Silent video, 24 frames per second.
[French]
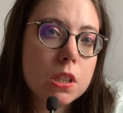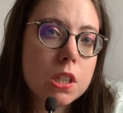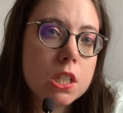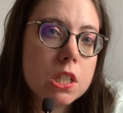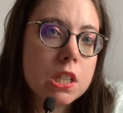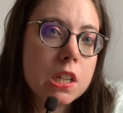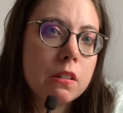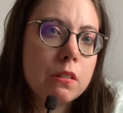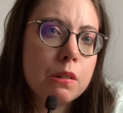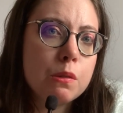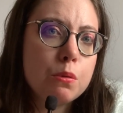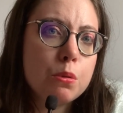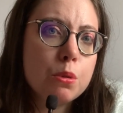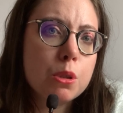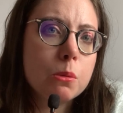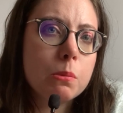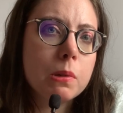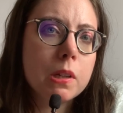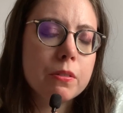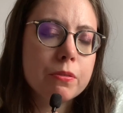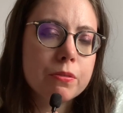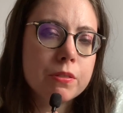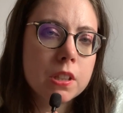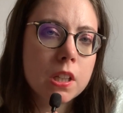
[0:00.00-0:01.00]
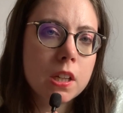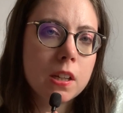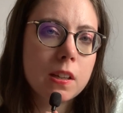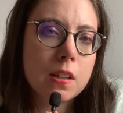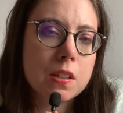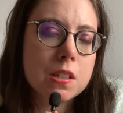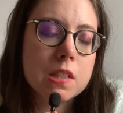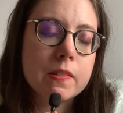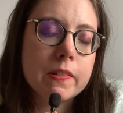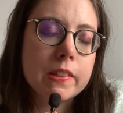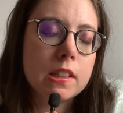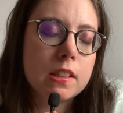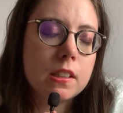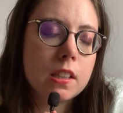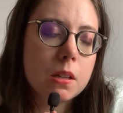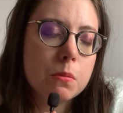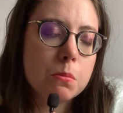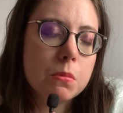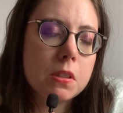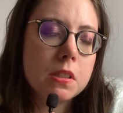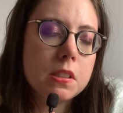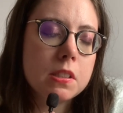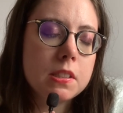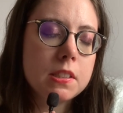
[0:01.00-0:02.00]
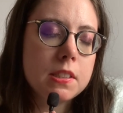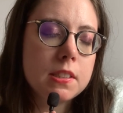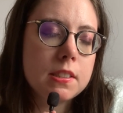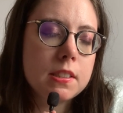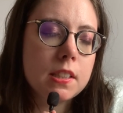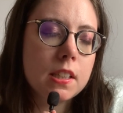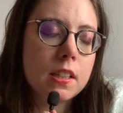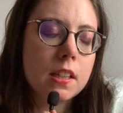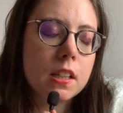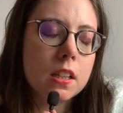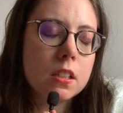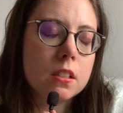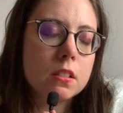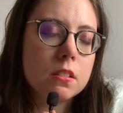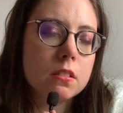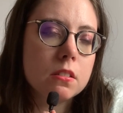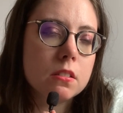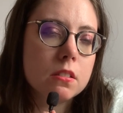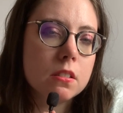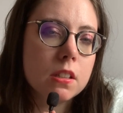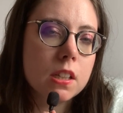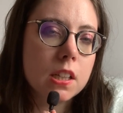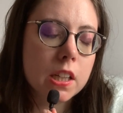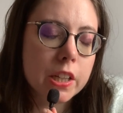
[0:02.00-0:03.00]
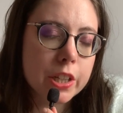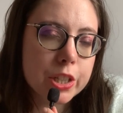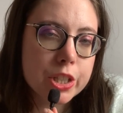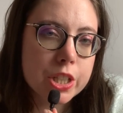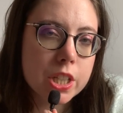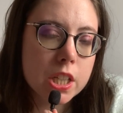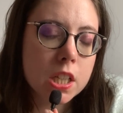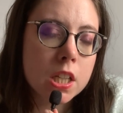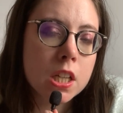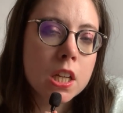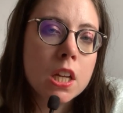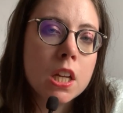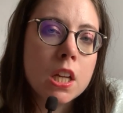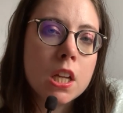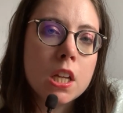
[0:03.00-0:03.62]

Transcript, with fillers: et je l'avais vu dans ma Fnac et j'avais tellement hésité euh, à l'acheter.